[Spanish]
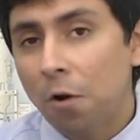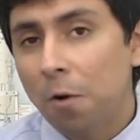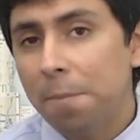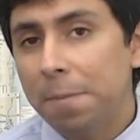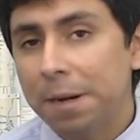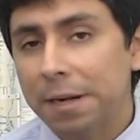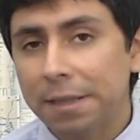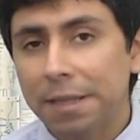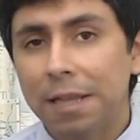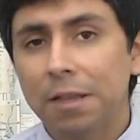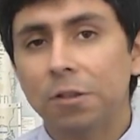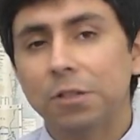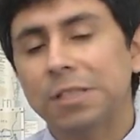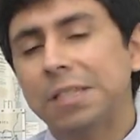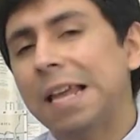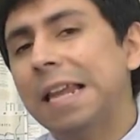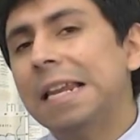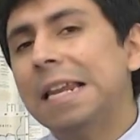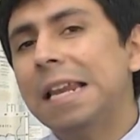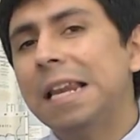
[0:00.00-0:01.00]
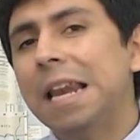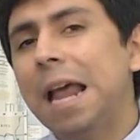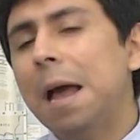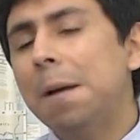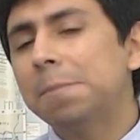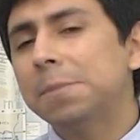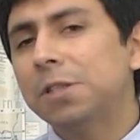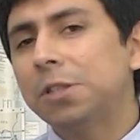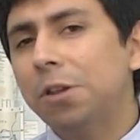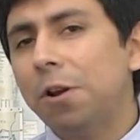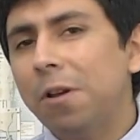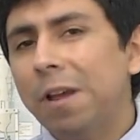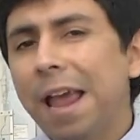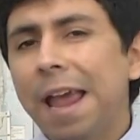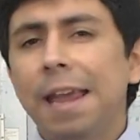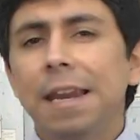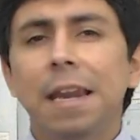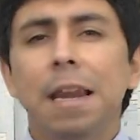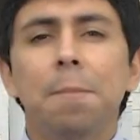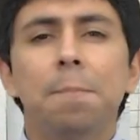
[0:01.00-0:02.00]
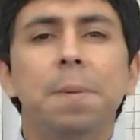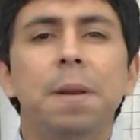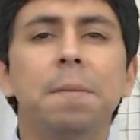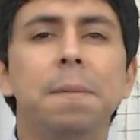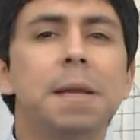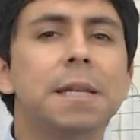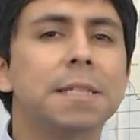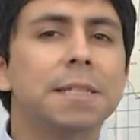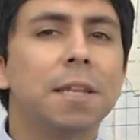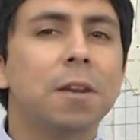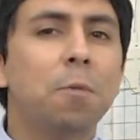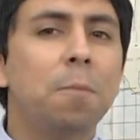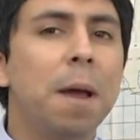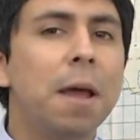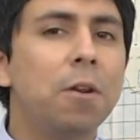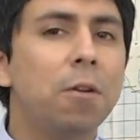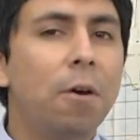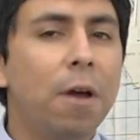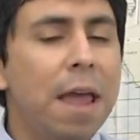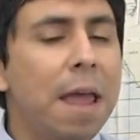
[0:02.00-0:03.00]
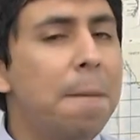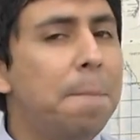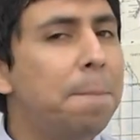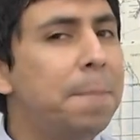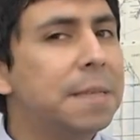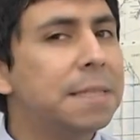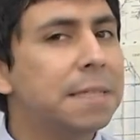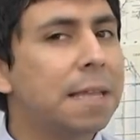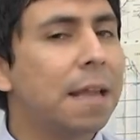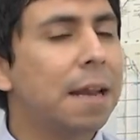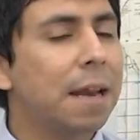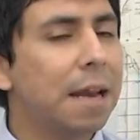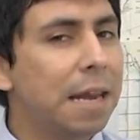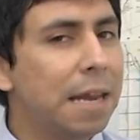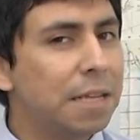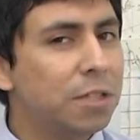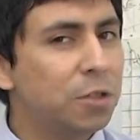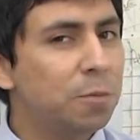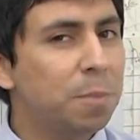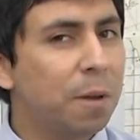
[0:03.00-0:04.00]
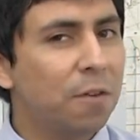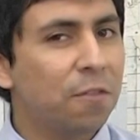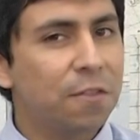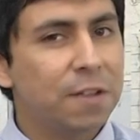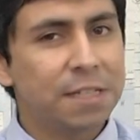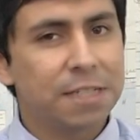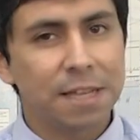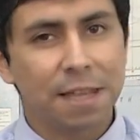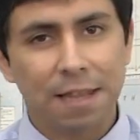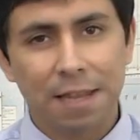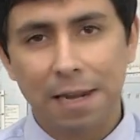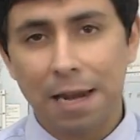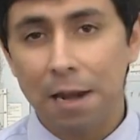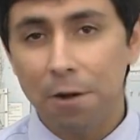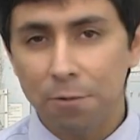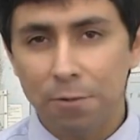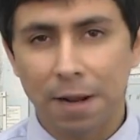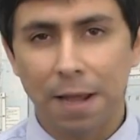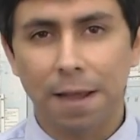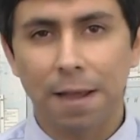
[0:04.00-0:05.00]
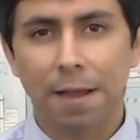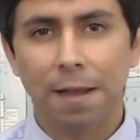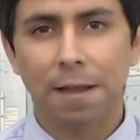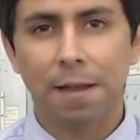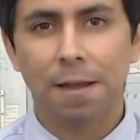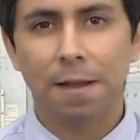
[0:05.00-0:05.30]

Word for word: convirtiéndose Neil Armstrong en el primer ser humano en pisar la superficie de la Luna.